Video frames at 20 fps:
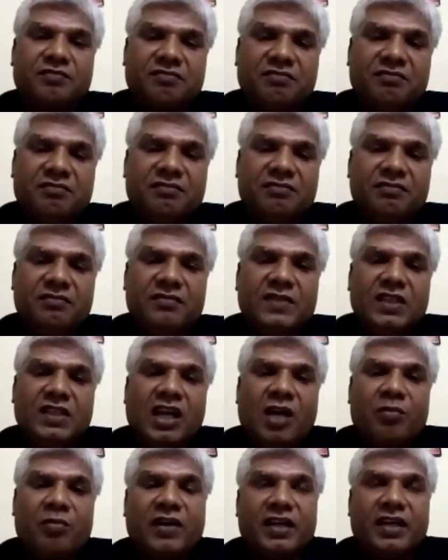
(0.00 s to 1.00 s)
அப்ப
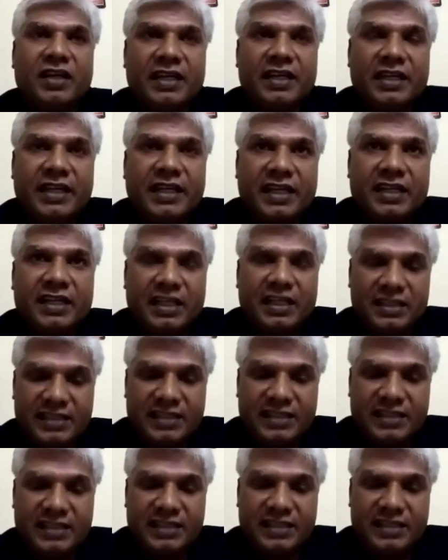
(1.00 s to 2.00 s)
எனக்கு நான்
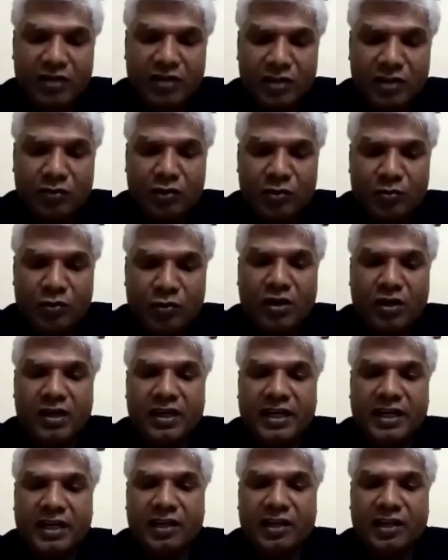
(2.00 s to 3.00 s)
சைனாவில இருந்து ஒரு பொருள் நான்
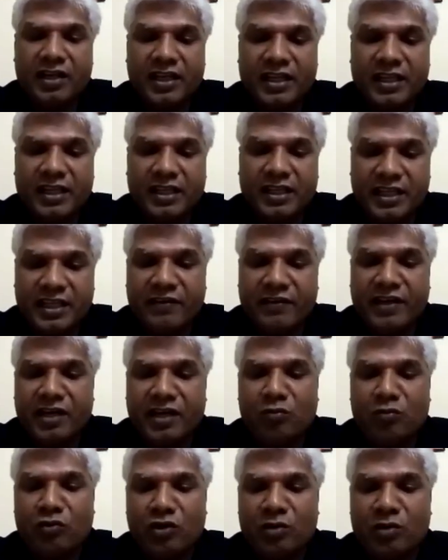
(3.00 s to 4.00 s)
இன்னைக்கு தேவையான
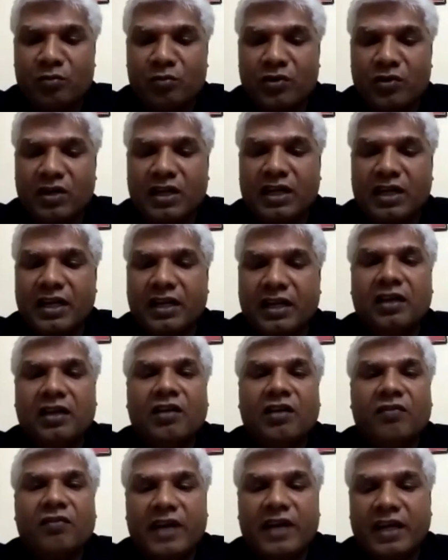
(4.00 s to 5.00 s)
மூலப்பொருள் எல்லாம்
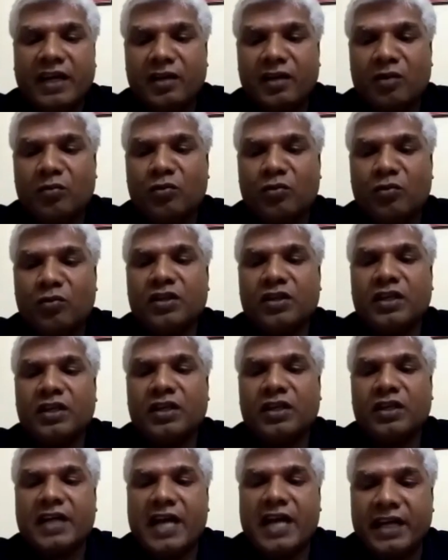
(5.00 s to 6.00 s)
வாங்குற போது
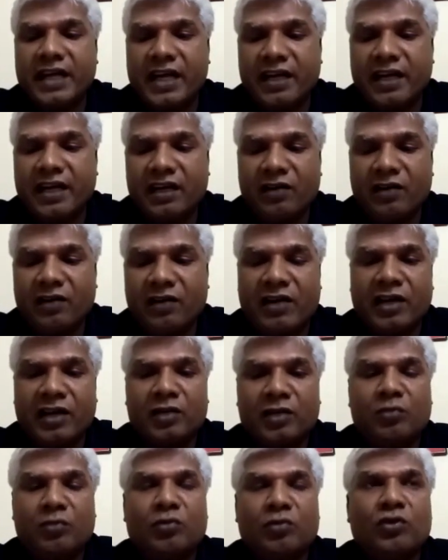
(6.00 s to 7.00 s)
ஹாங்காங்ல
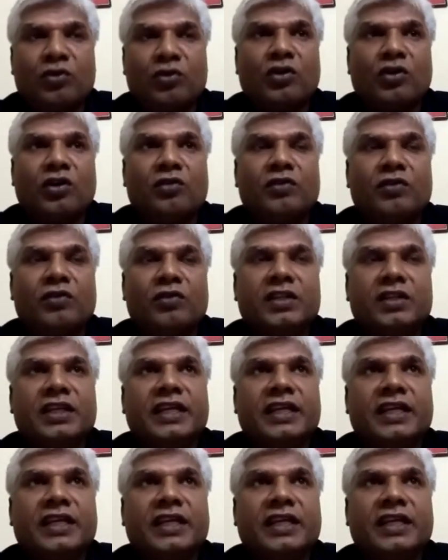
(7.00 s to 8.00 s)
வாங்கும் போதோ வந்து
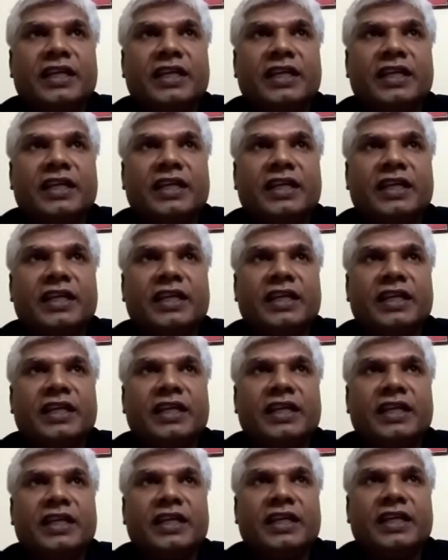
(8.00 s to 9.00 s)
எனக்கு
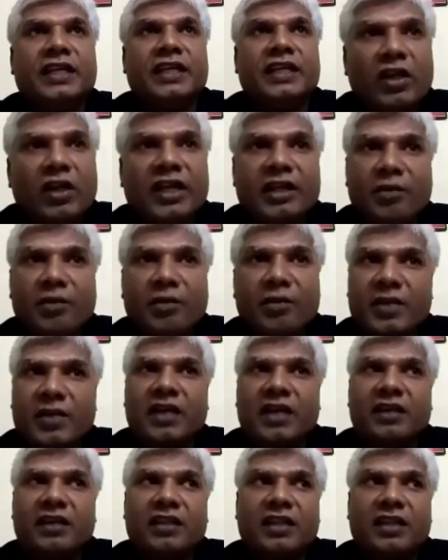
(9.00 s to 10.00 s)
என்னோட கூலி
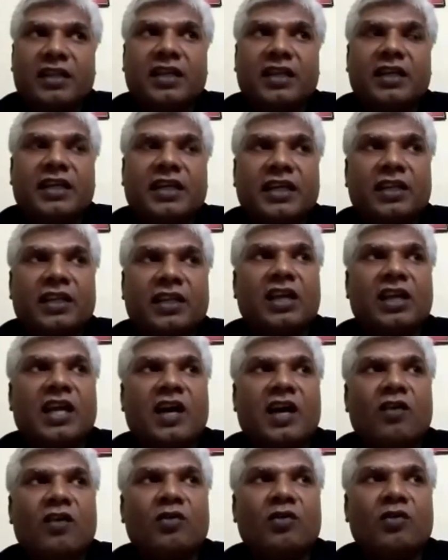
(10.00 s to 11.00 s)
கம்மியாகுது எதை
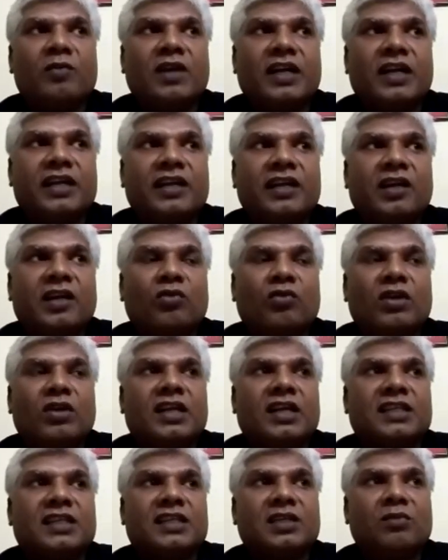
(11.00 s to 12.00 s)
லாபம் இல்லாட்டினா கூட
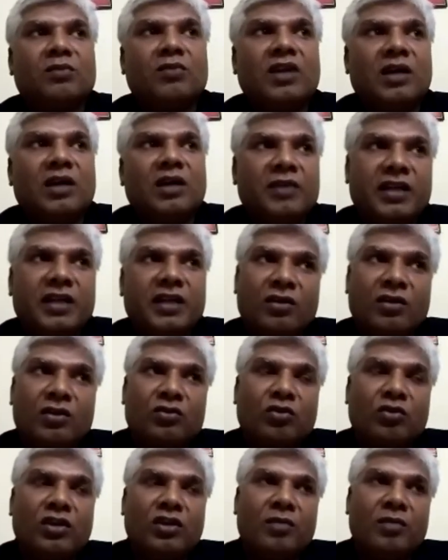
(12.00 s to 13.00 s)
நஷ்டம் இல்லாம என்னோட
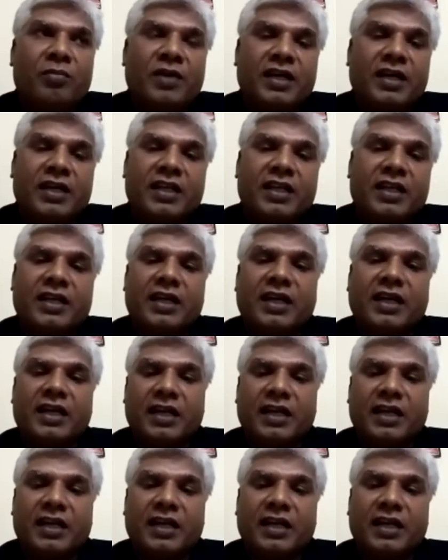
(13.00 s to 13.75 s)
தொழிலை பாக்குறதுக்கான